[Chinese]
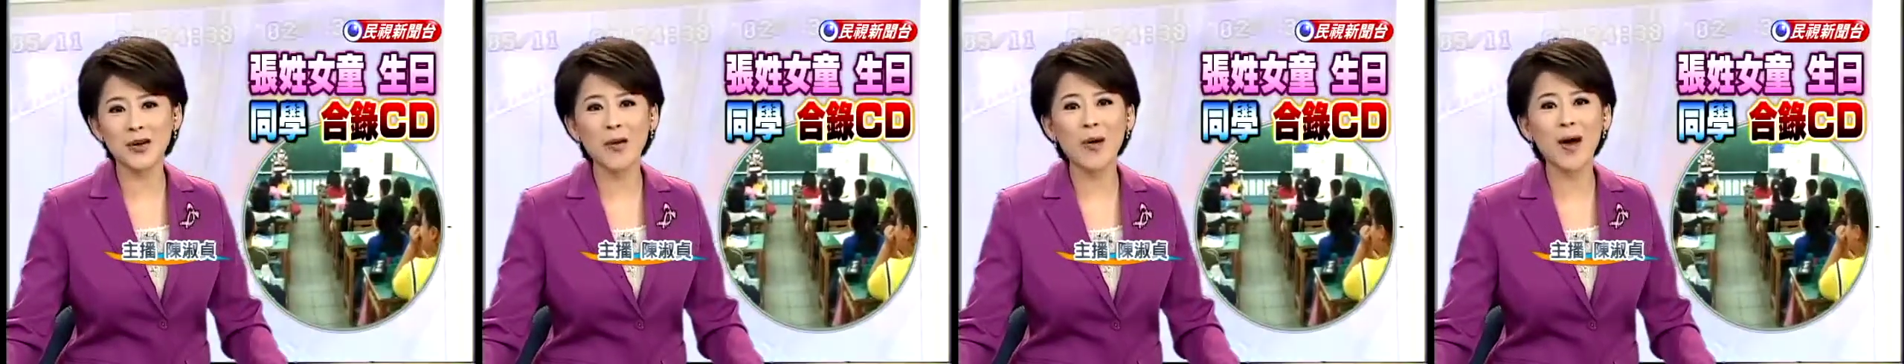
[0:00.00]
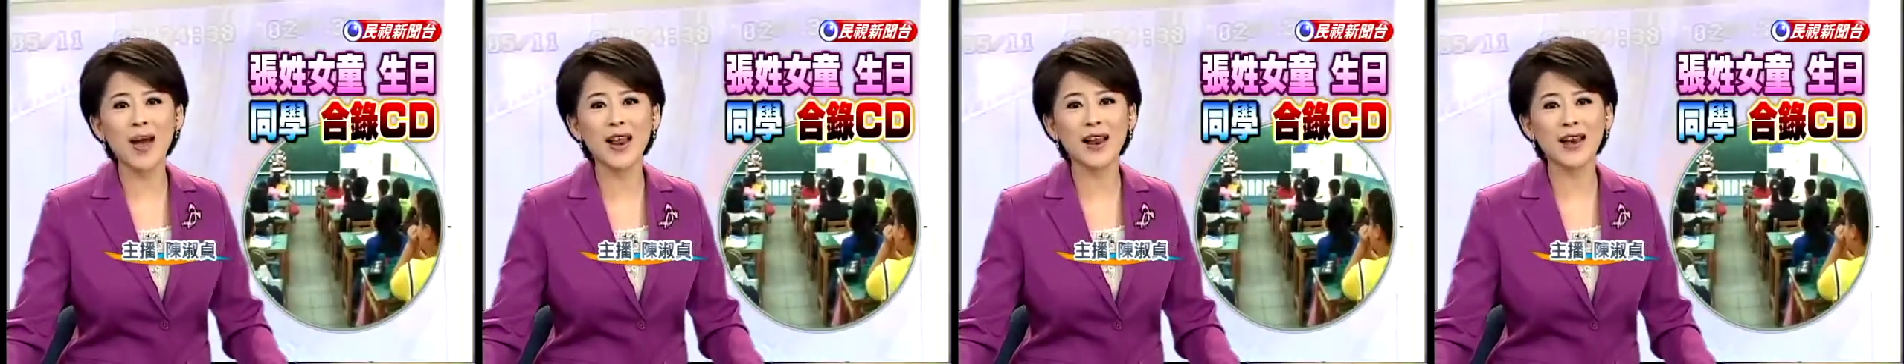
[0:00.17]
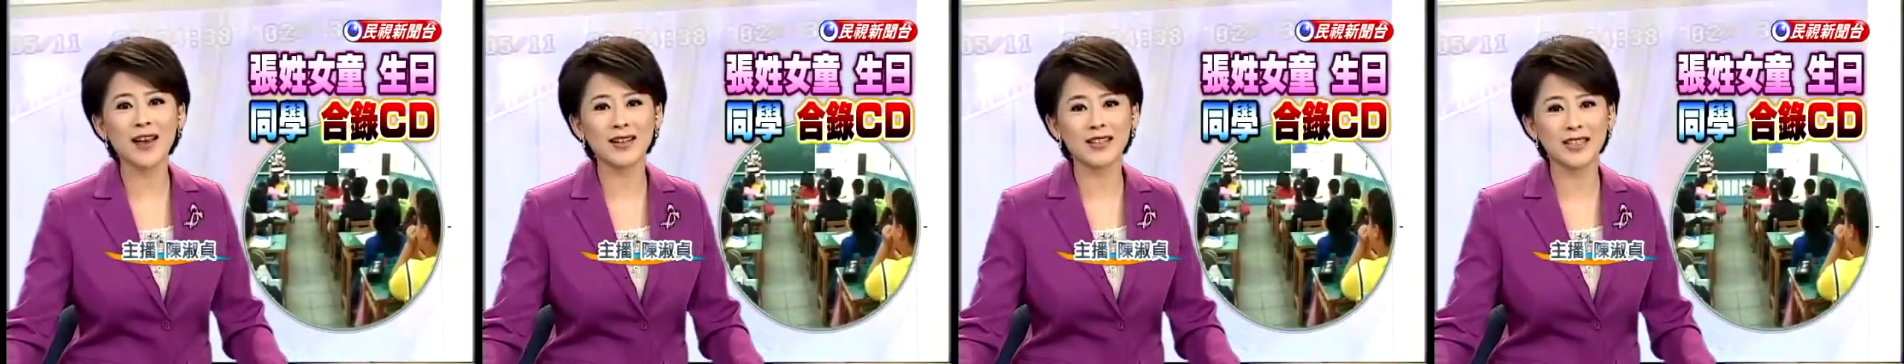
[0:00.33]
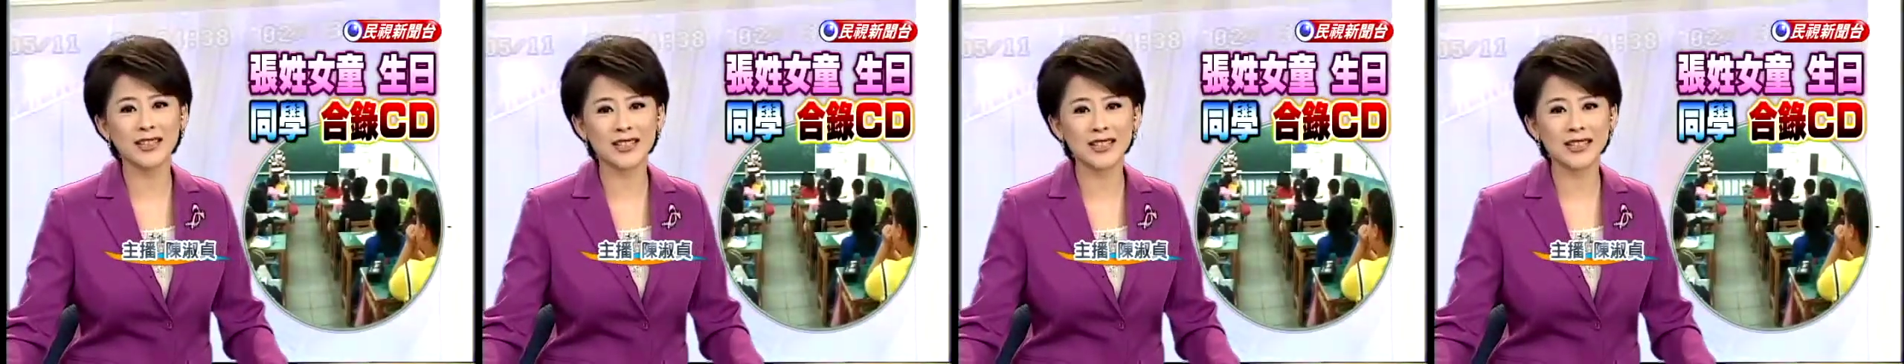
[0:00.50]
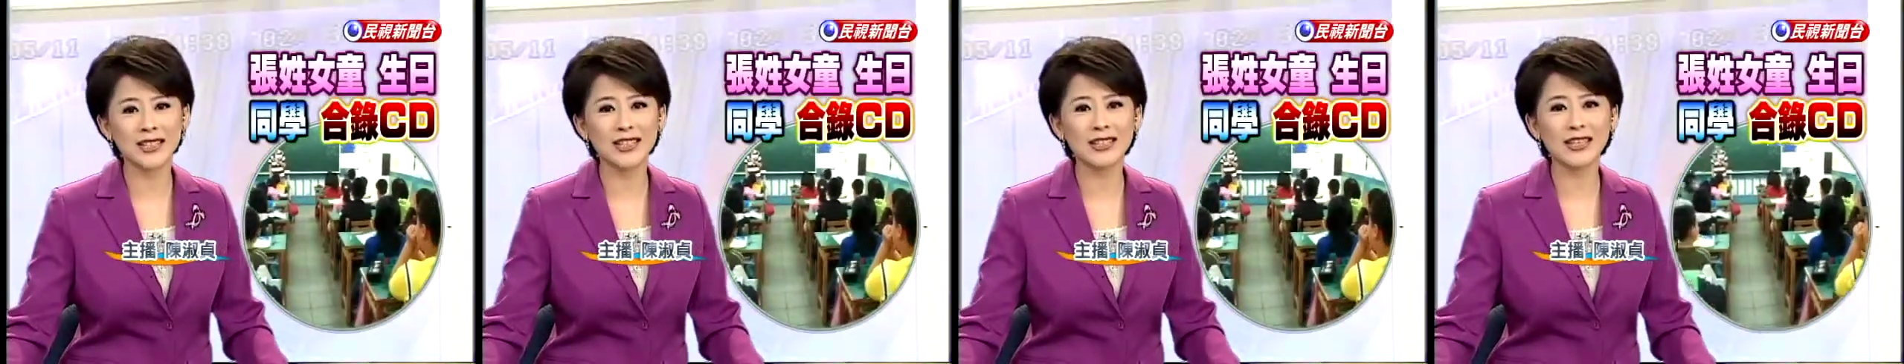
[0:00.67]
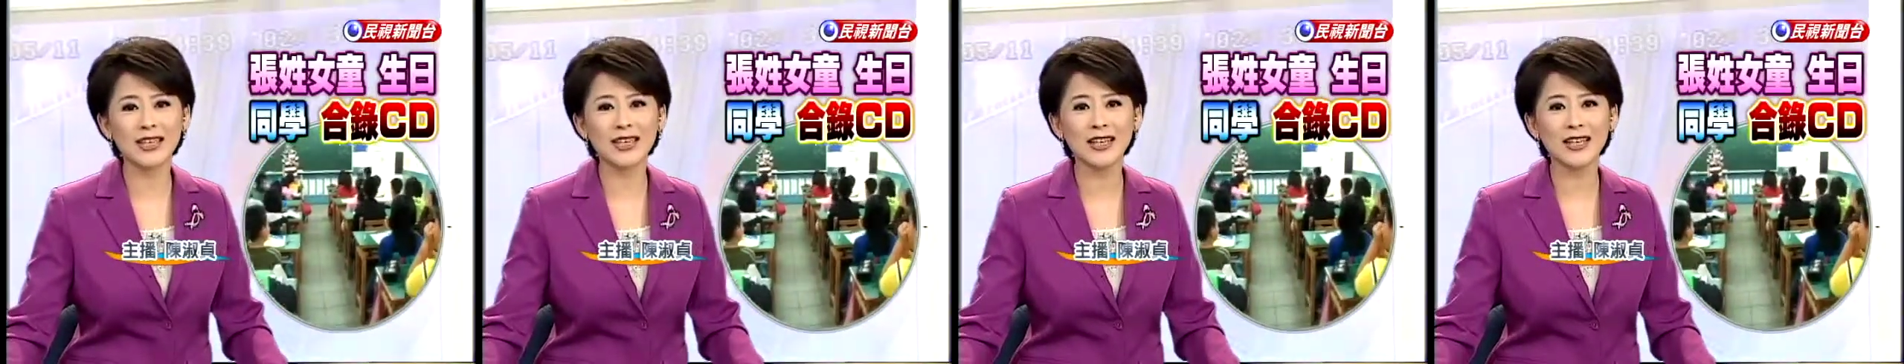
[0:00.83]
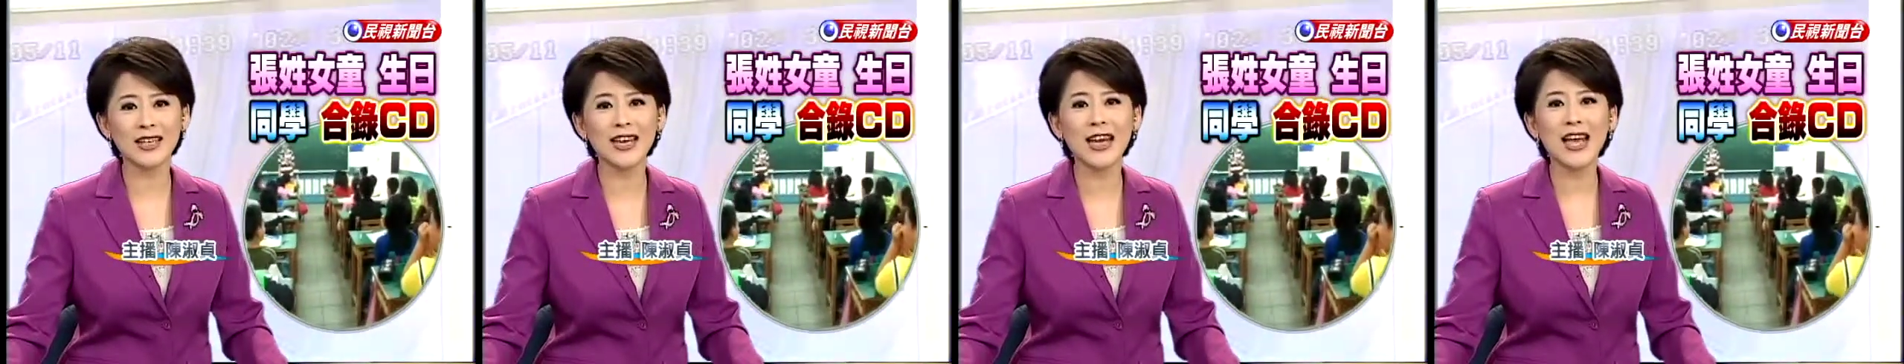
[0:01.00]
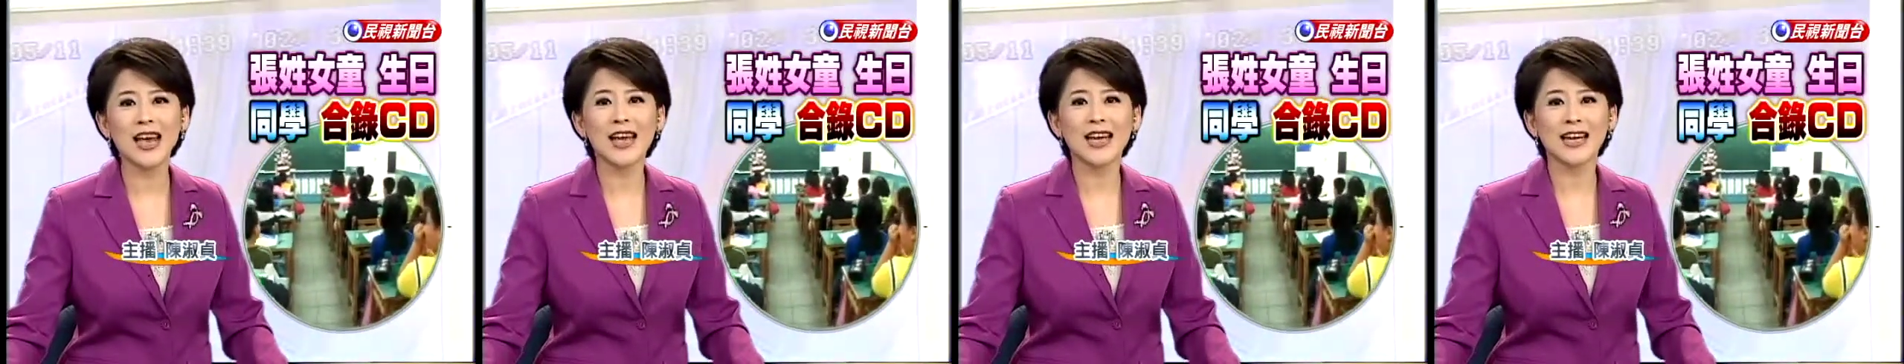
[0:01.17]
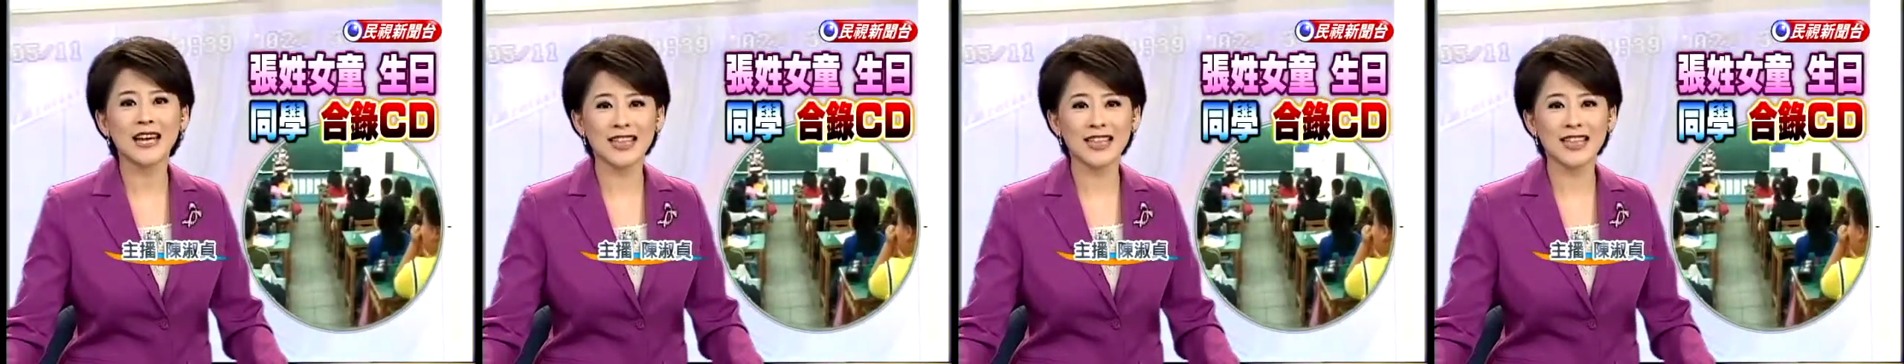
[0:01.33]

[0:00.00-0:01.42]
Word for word: 快乐的 CD